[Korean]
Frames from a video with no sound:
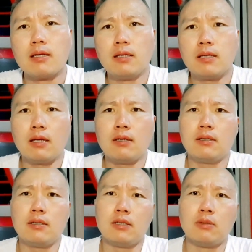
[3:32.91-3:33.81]
이
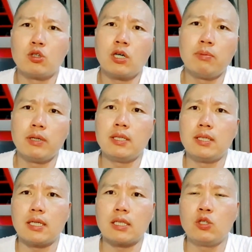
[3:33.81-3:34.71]
개를 너무
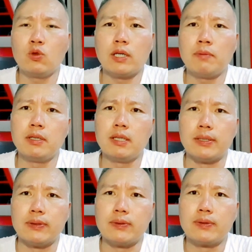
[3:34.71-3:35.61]
커버리니까 키우기 힘든 거예요.